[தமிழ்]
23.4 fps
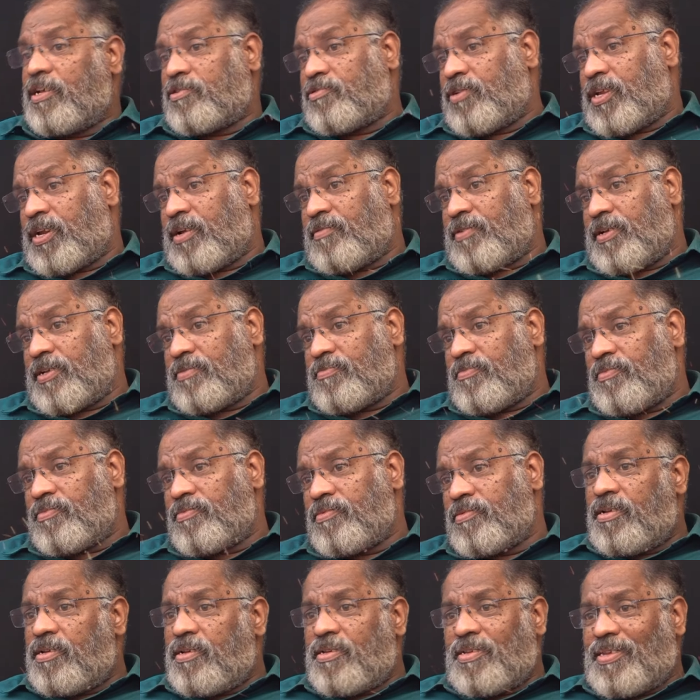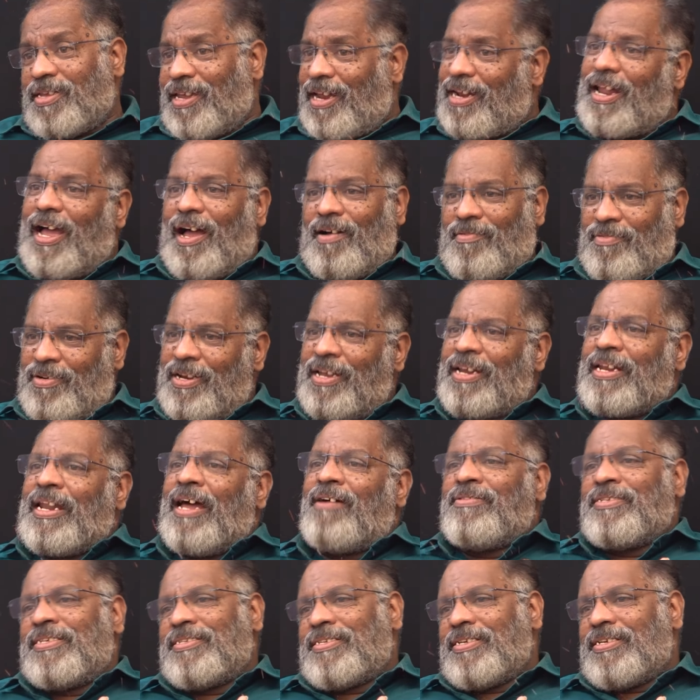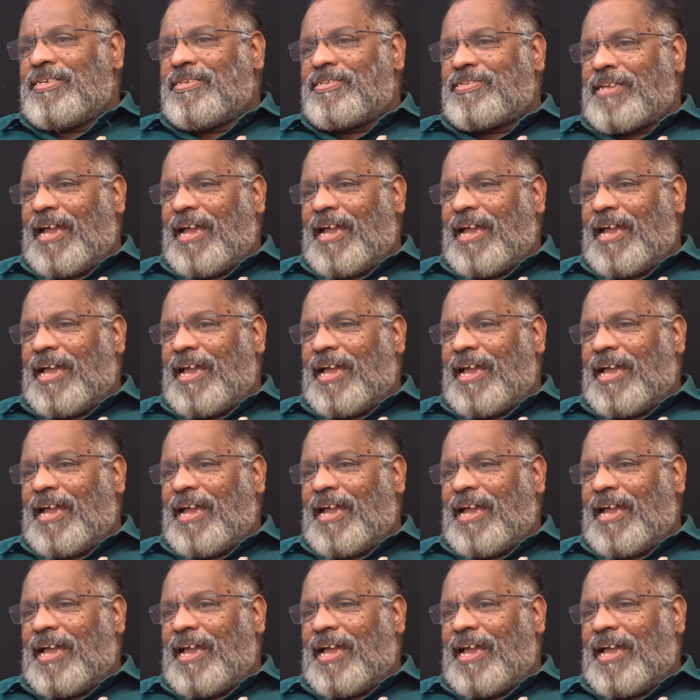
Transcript: இயக்குனர் அவன் ஏன்னா அவனுக்கு என்ன வந்தது